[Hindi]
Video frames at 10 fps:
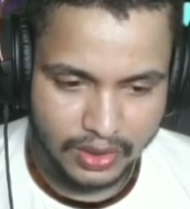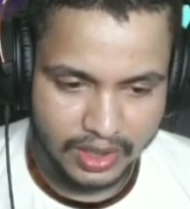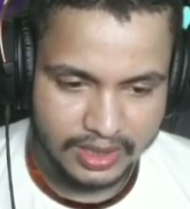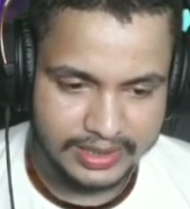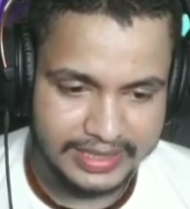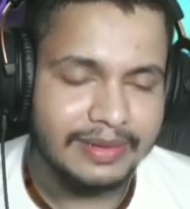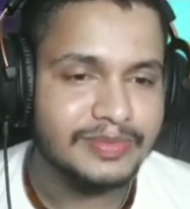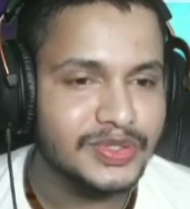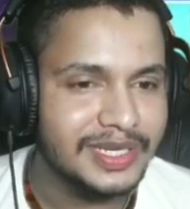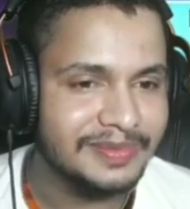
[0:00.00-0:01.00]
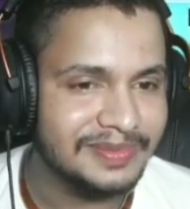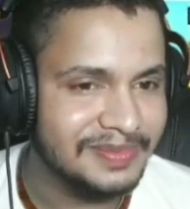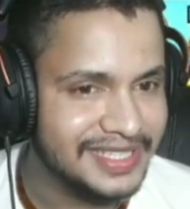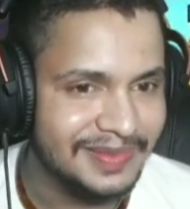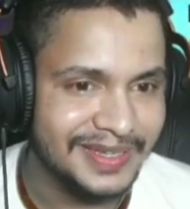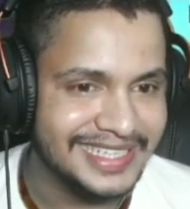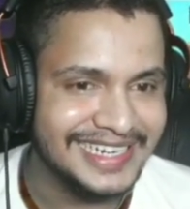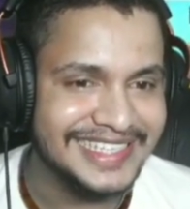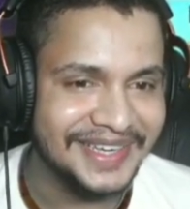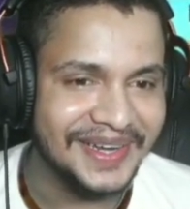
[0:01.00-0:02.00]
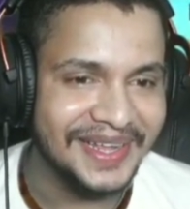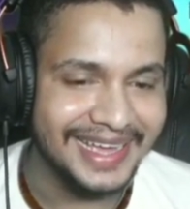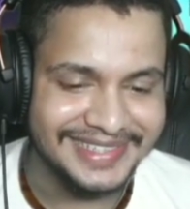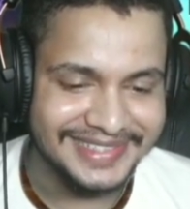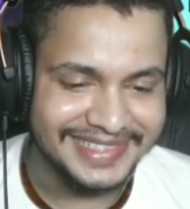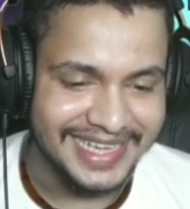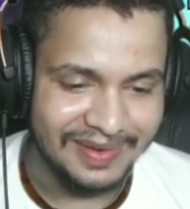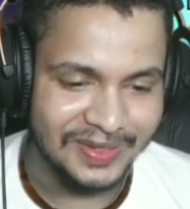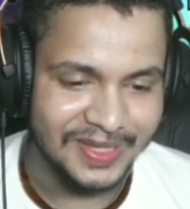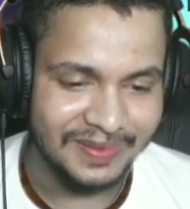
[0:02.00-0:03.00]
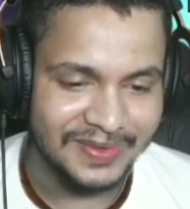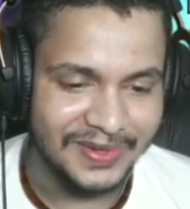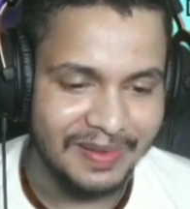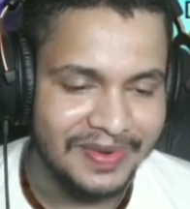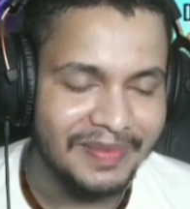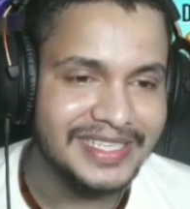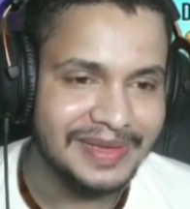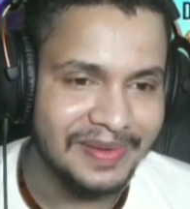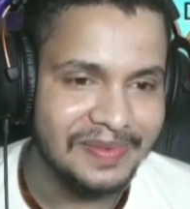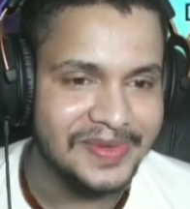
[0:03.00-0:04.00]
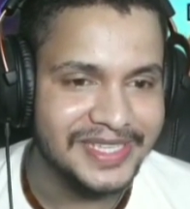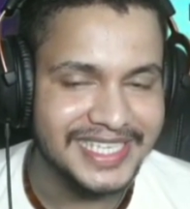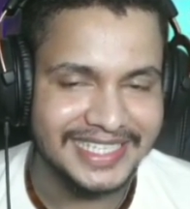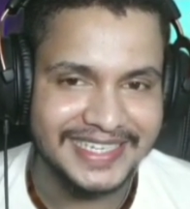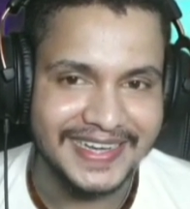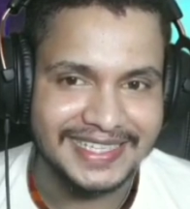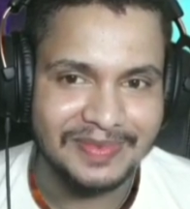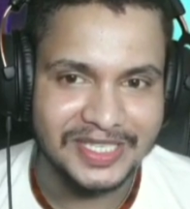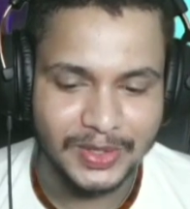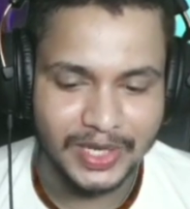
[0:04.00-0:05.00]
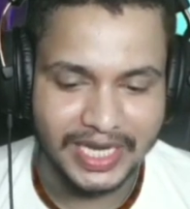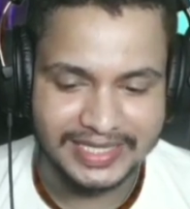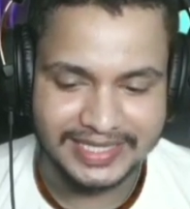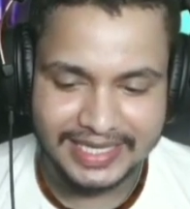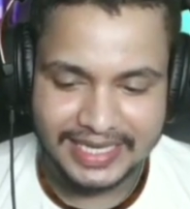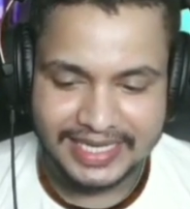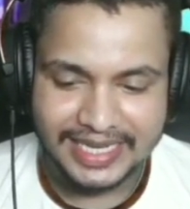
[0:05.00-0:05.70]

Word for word: और यार मुझे बीसी फंसाना चाहिए नहीं गाइस क्या बोलते हैं आप लोग अपने पास अभी भी बीसी अच्छी खासी बची हुई गाइस